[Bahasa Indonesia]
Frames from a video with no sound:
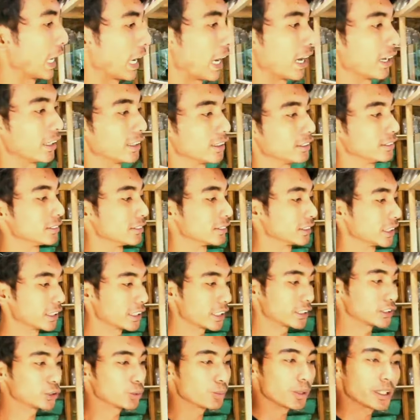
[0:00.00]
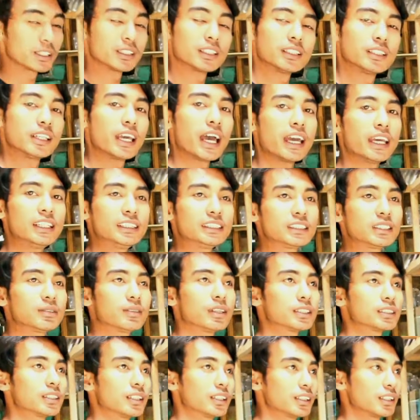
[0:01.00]
ya oh. kita cuma nyediain
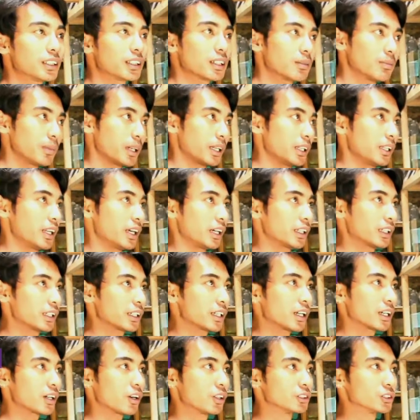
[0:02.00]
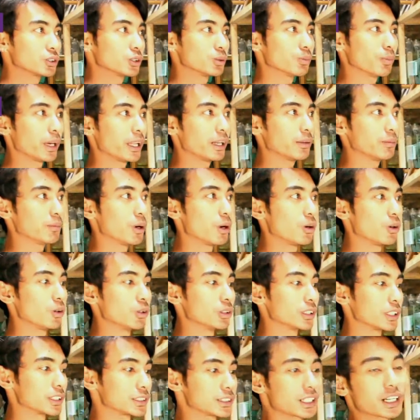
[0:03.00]
sih mas nanti kembali lagi ke konsumen mau
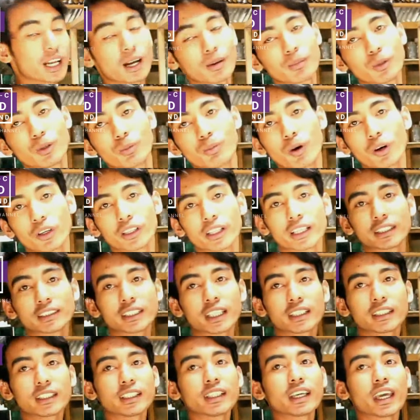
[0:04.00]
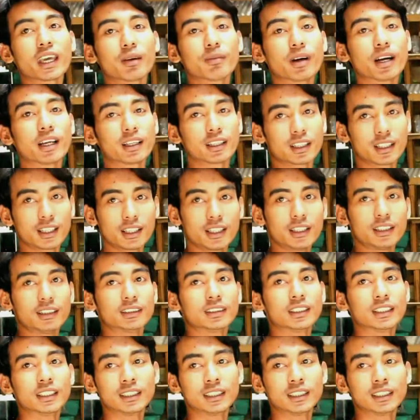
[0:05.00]
terserah mau model setting kayak mana oh, oh,